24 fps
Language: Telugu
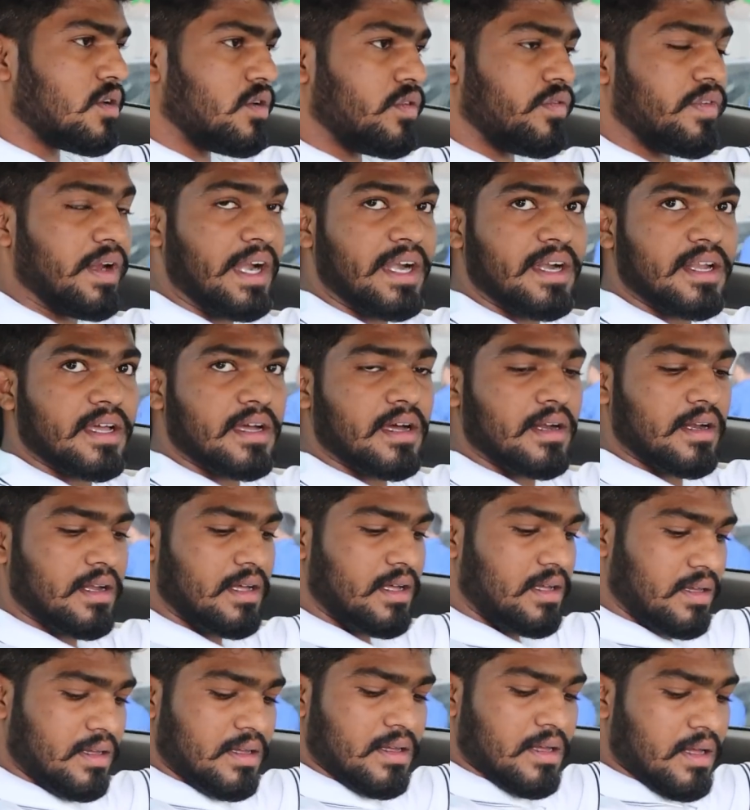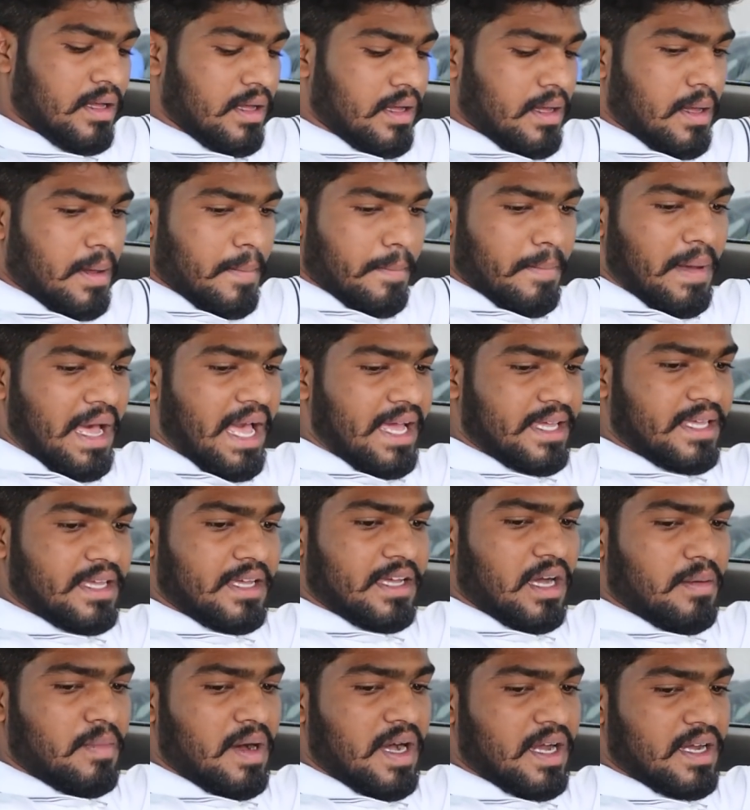నాకు ఫ్రంట్ కన్నా బ్యాక్
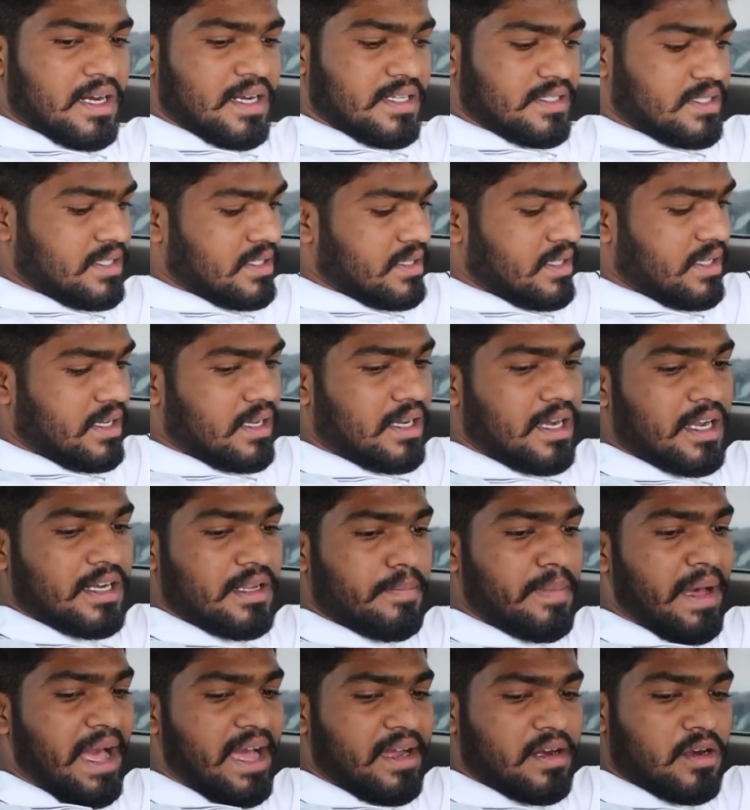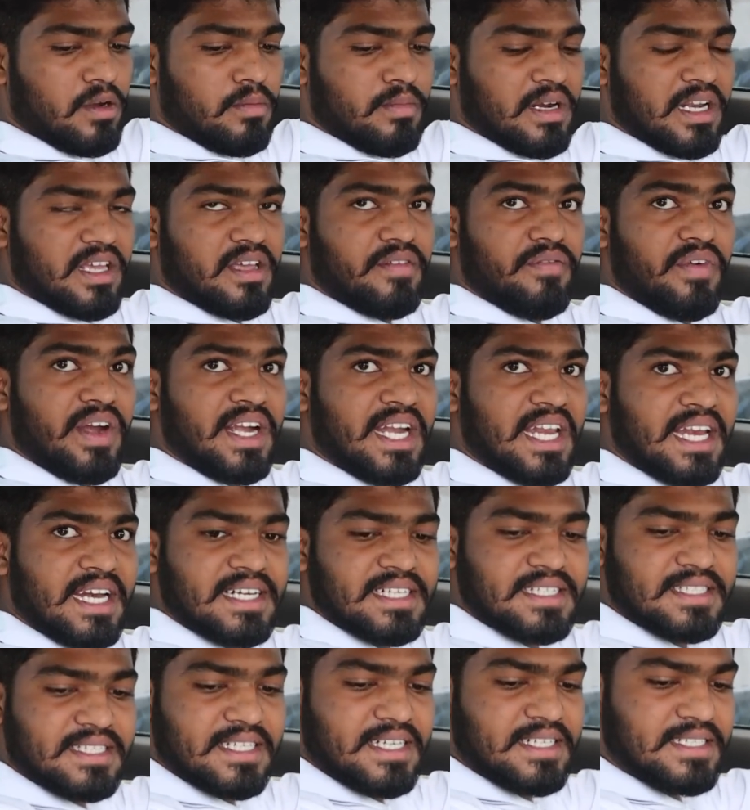ఇంకా బాగా నచ్చింది కానీ బ్యాక్లో మనకి
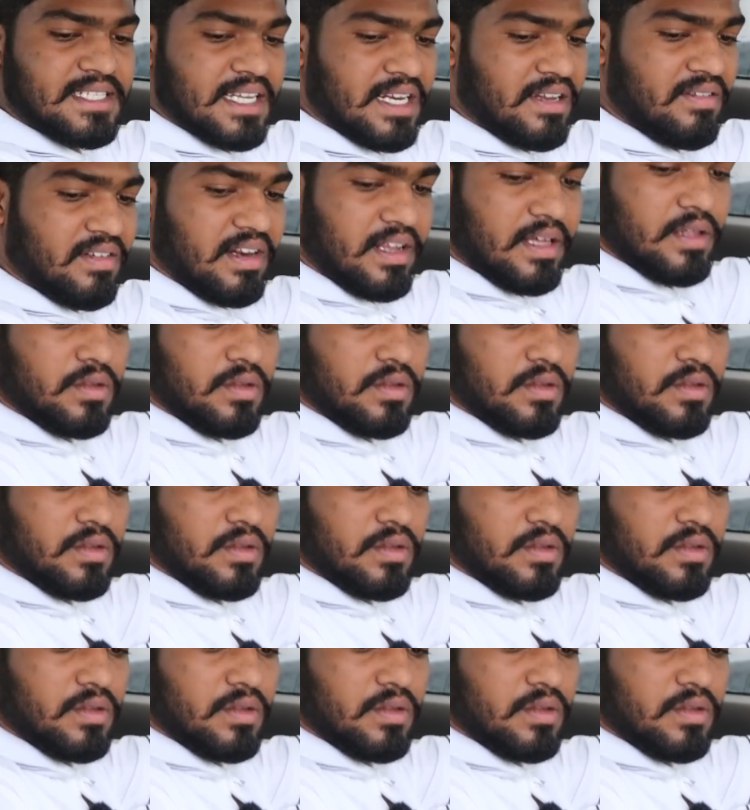వెంటిలేటెడ్ సీట్స్ అనేవి